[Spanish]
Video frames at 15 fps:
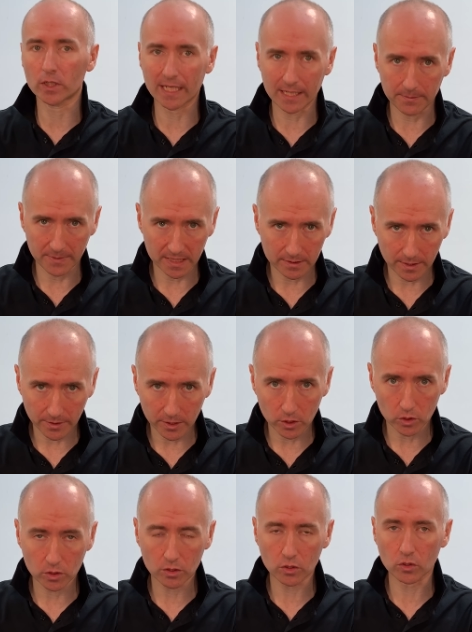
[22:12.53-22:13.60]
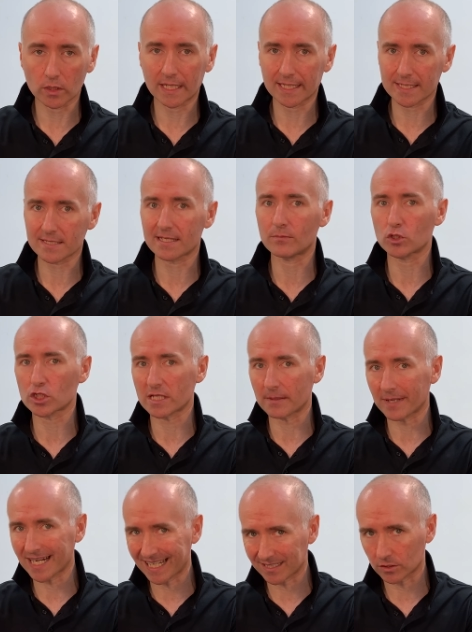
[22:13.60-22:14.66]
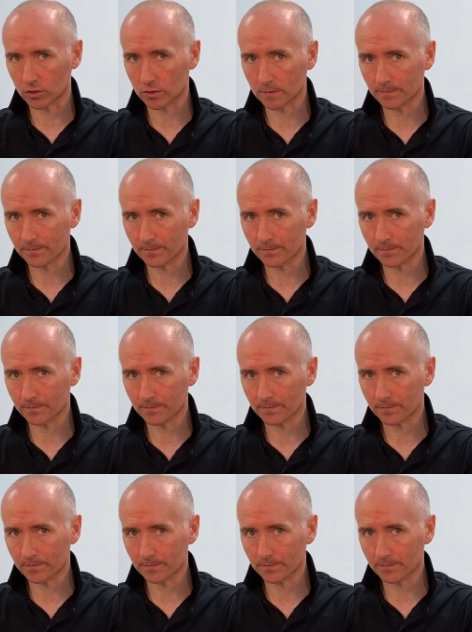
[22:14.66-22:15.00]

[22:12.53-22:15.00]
alimentación con la que estamos trabajando.